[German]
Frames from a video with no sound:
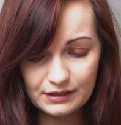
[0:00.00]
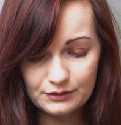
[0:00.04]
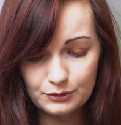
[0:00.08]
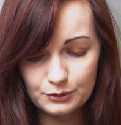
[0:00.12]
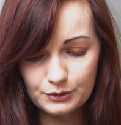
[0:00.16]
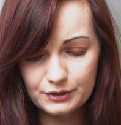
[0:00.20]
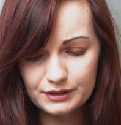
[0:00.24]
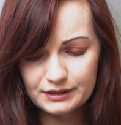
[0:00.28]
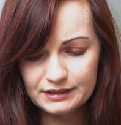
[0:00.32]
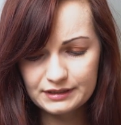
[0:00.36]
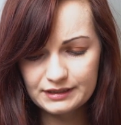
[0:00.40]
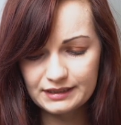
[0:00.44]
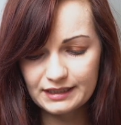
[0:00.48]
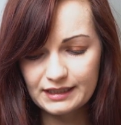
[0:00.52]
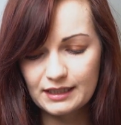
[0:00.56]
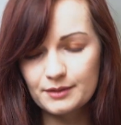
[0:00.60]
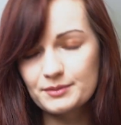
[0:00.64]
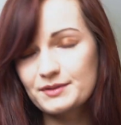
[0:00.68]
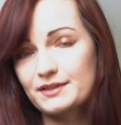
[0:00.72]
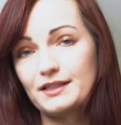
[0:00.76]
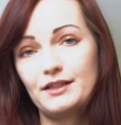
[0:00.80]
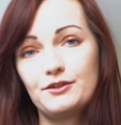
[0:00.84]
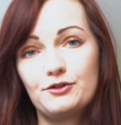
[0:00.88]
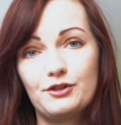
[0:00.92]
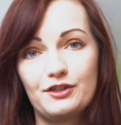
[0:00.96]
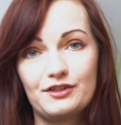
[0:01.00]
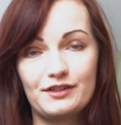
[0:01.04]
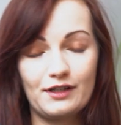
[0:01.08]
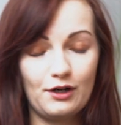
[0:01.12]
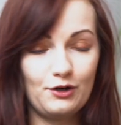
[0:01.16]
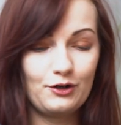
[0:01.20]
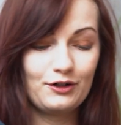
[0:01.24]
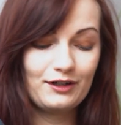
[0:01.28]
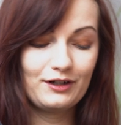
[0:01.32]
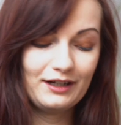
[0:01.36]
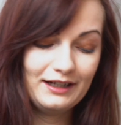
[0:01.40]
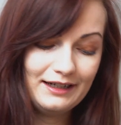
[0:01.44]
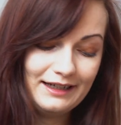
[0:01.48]
Und die gibt es natürlich
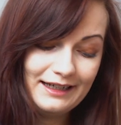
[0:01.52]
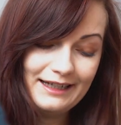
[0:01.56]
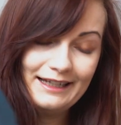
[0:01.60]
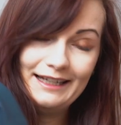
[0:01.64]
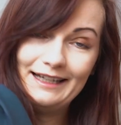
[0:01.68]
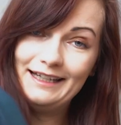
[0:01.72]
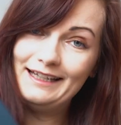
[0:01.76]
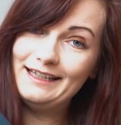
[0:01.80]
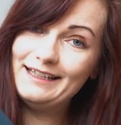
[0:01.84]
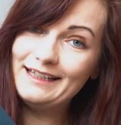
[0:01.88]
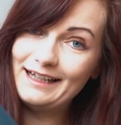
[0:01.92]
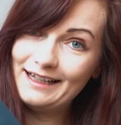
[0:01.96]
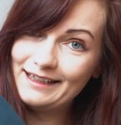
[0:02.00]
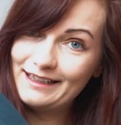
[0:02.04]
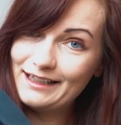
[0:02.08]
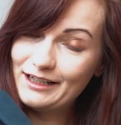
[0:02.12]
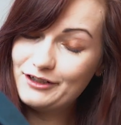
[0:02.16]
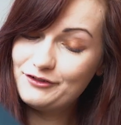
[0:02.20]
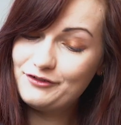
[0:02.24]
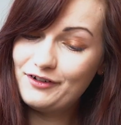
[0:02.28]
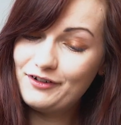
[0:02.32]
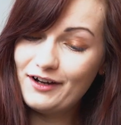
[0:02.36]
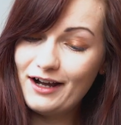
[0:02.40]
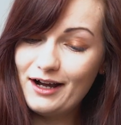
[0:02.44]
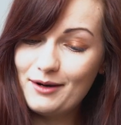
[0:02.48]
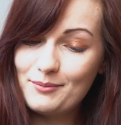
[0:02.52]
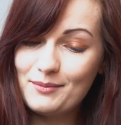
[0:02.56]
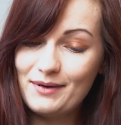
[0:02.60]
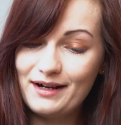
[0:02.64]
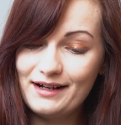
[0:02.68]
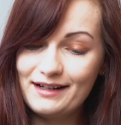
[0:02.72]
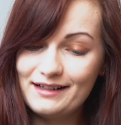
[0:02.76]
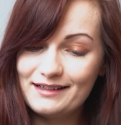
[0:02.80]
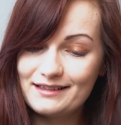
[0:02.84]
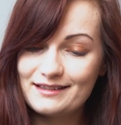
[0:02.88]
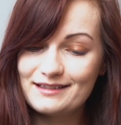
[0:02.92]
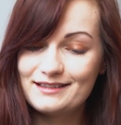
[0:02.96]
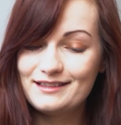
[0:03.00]
auch in anderen Farben
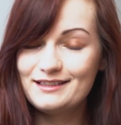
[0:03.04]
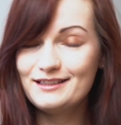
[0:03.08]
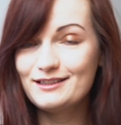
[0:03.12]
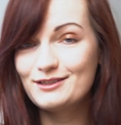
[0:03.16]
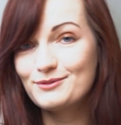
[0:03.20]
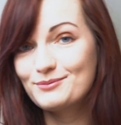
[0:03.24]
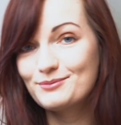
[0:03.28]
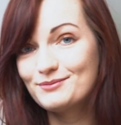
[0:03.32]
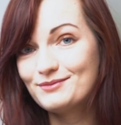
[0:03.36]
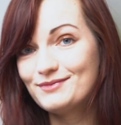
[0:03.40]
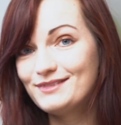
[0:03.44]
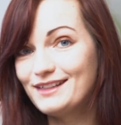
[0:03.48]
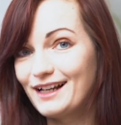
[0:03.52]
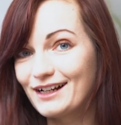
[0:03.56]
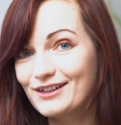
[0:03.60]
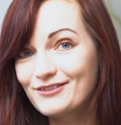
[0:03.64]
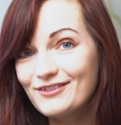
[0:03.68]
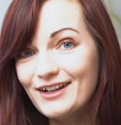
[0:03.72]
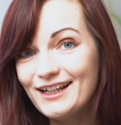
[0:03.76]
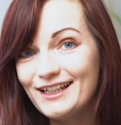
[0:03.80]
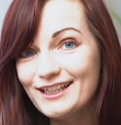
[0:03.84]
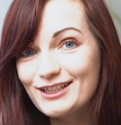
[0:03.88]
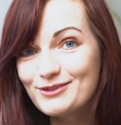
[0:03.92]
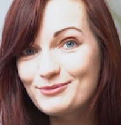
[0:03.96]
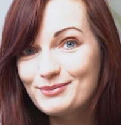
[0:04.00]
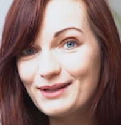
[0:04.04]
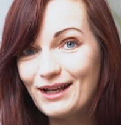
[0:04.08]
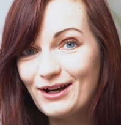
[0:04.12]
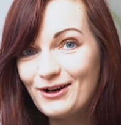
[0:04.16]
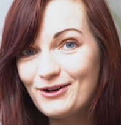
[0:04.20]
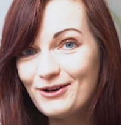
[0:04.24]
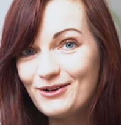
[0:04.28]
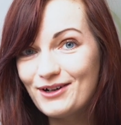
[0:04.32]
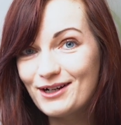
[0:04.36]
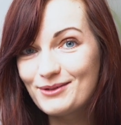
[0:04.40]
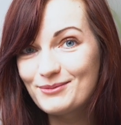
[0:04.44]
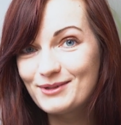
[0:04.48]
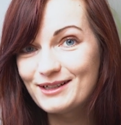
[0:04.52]
als diesem langweiligen
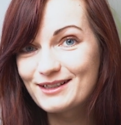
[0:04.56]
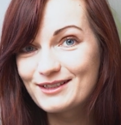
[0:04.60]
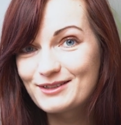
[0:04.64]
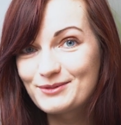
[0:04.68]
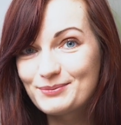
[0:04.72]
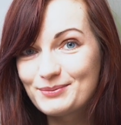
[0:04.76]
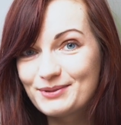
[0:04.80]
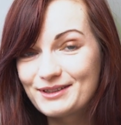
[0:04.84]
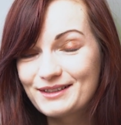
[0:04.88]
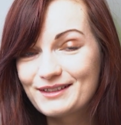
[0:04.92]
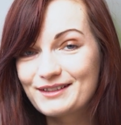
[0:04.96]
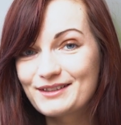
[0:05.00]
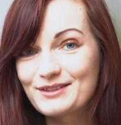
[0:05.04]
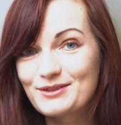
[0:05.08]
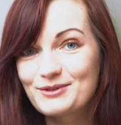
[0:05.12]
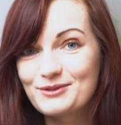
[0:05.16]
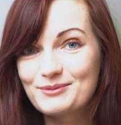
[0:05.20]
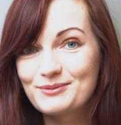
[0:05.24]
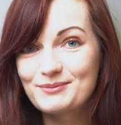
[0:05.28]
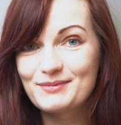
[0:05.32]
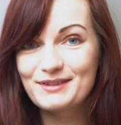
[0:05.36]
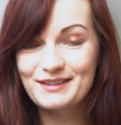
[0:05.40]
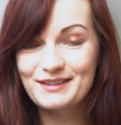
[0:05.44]
Blau, aber ich bin so ein